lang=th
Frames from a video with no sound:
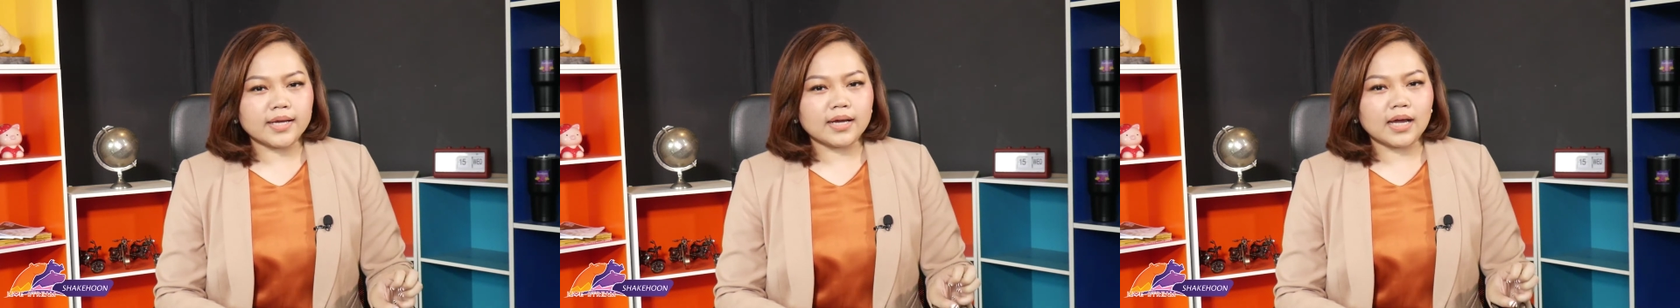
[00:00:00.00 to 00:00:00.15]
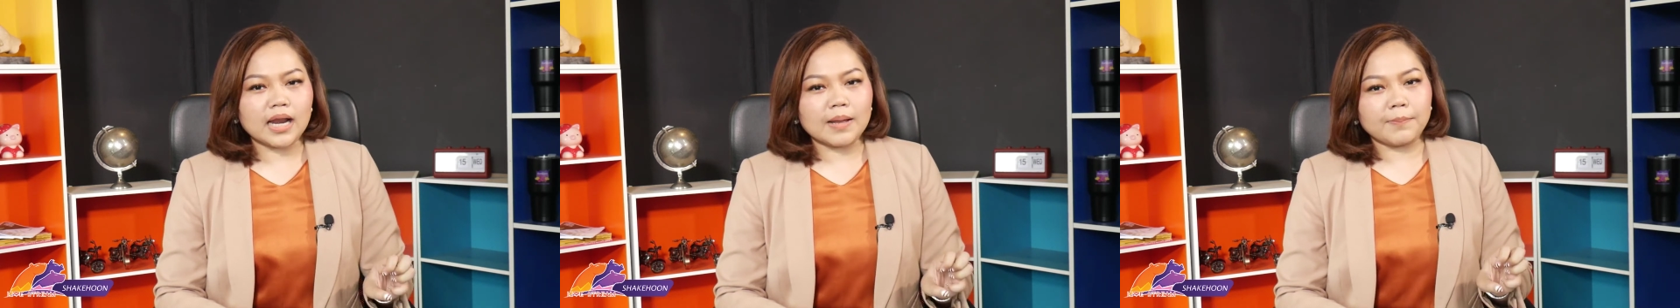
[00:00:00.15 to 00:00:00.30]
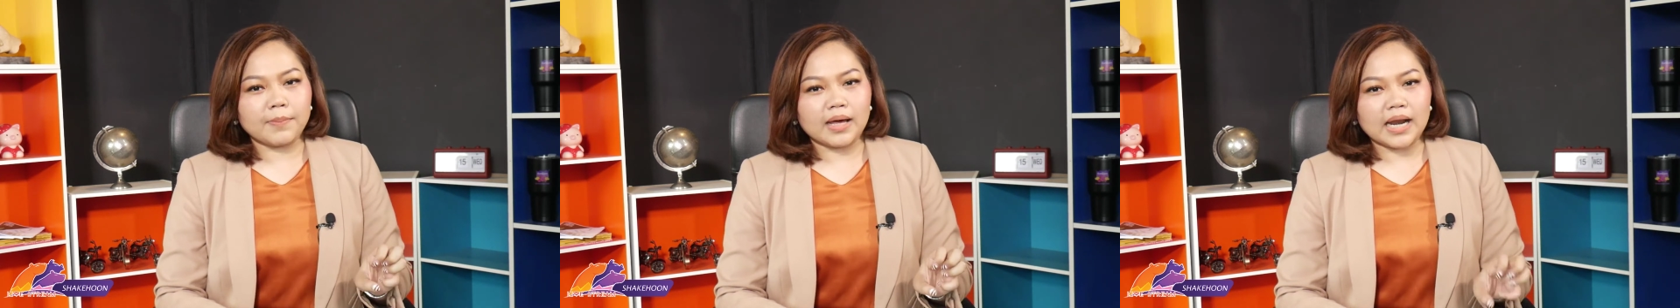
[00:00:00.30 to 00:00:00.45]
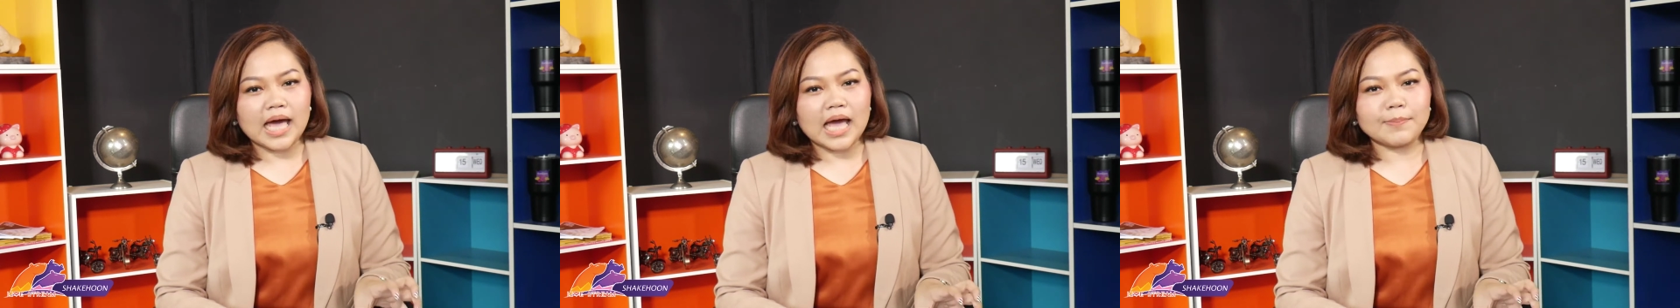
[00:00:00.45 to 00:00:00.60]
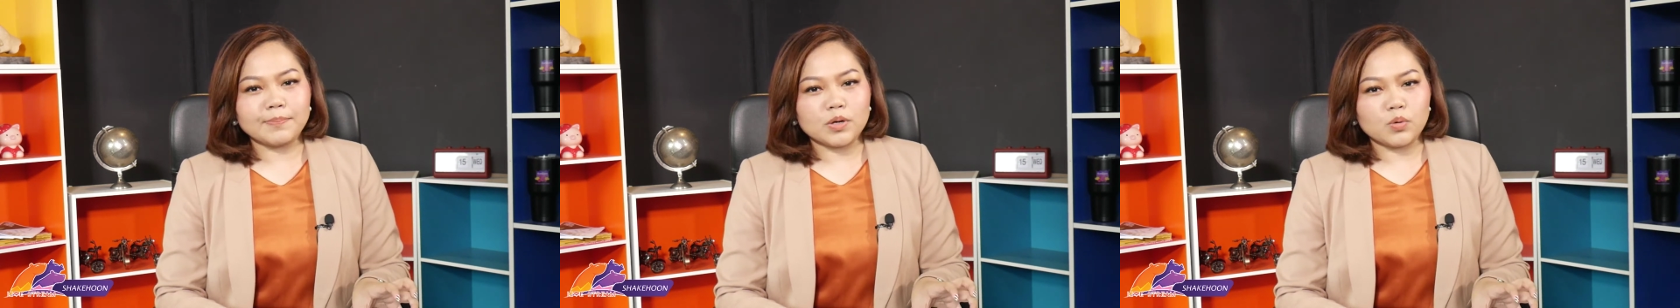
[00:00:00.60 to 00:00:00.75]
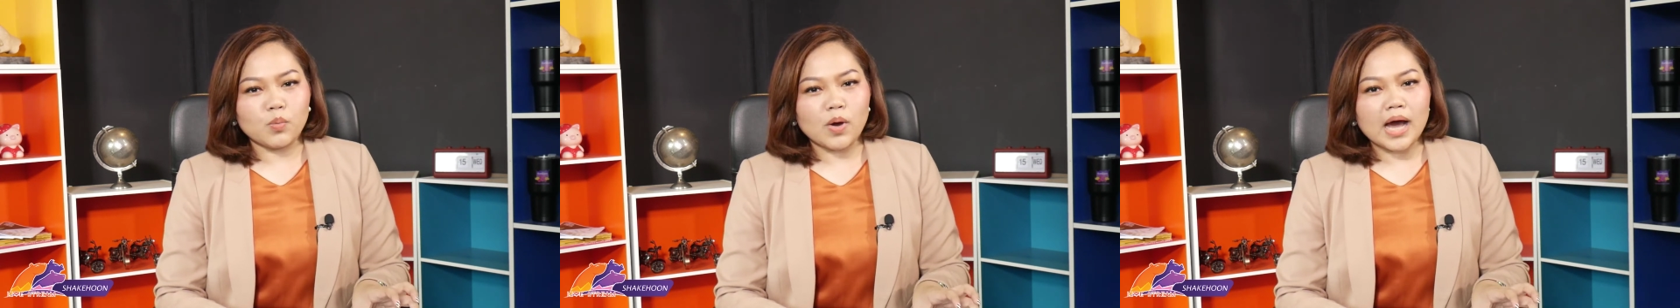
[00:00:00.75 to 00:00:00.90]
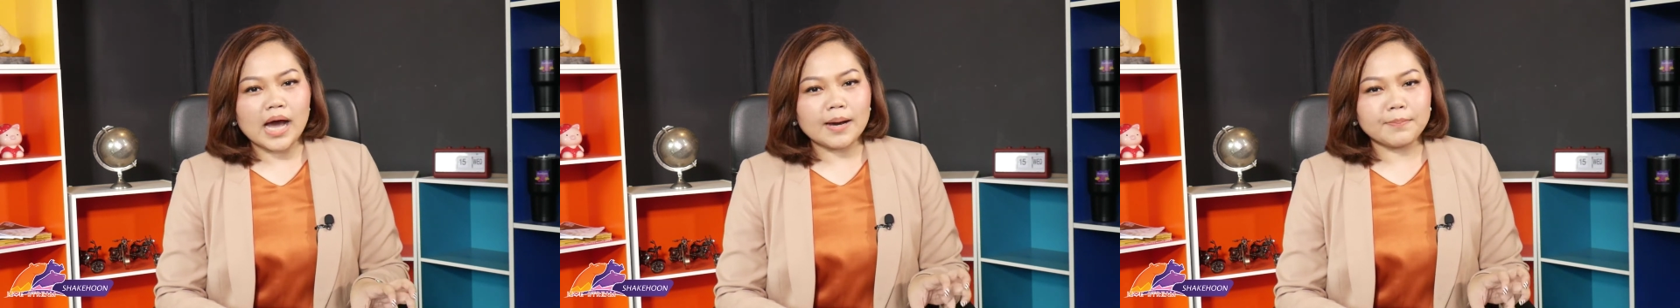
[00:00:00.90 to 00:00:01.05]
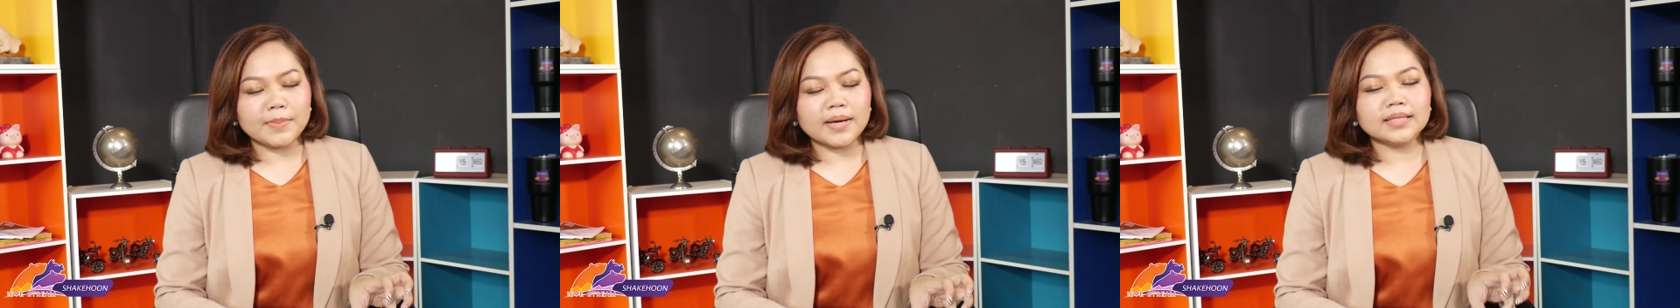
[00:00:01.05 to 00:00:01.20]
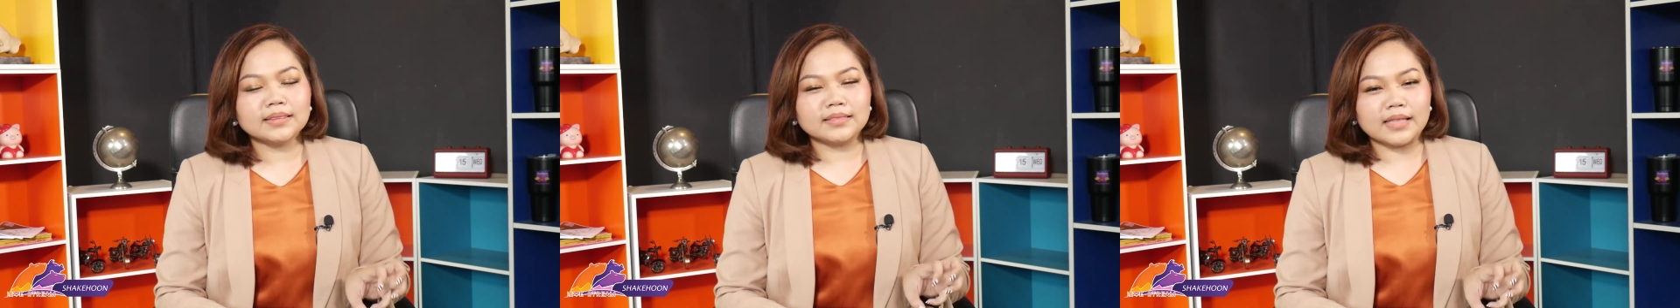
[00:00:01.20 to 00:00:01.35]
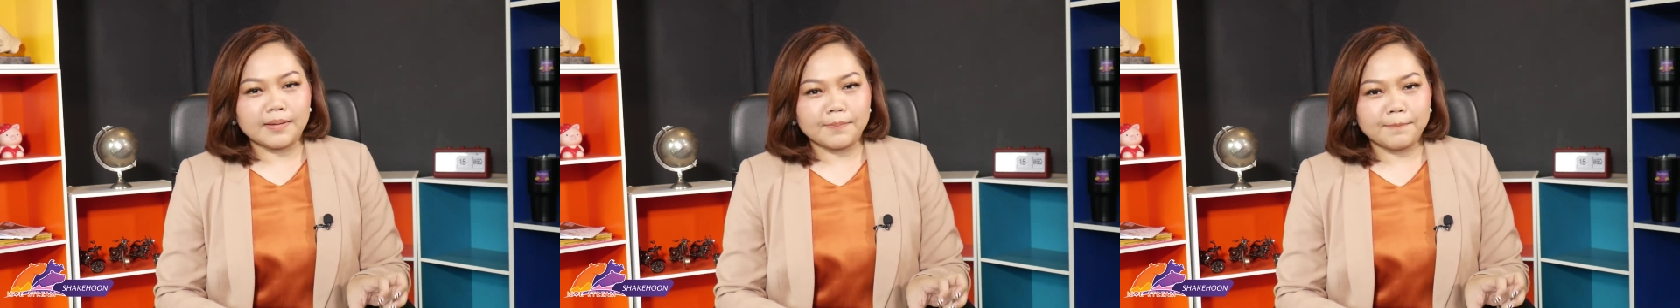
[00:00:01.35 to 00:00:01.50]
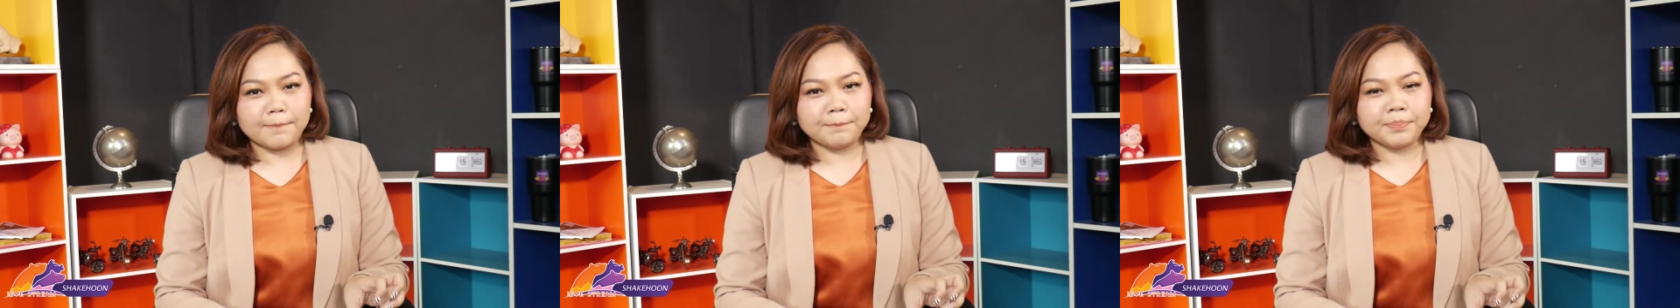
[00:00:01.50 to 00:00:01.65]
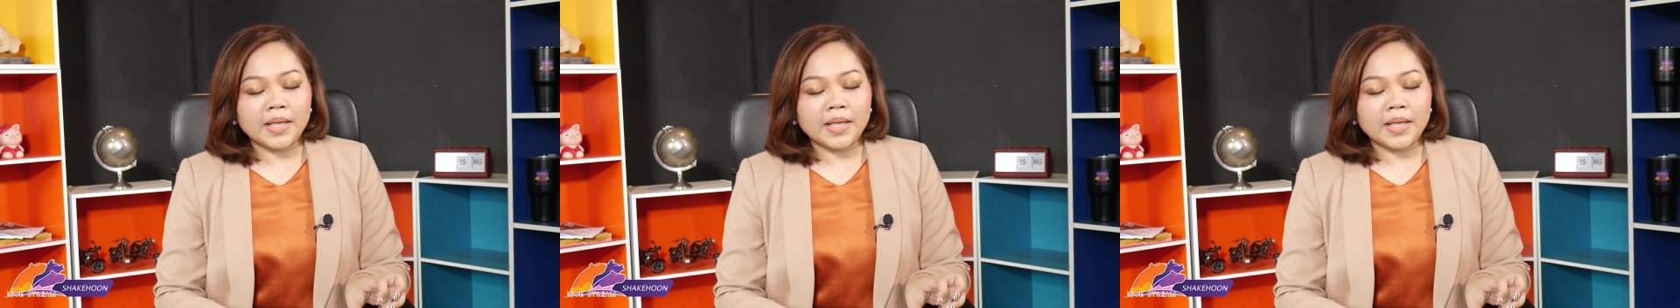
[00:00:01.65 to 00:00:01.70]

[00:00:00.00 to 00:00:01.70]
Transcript: กลับกลายเป็นว่าไม่เต็ม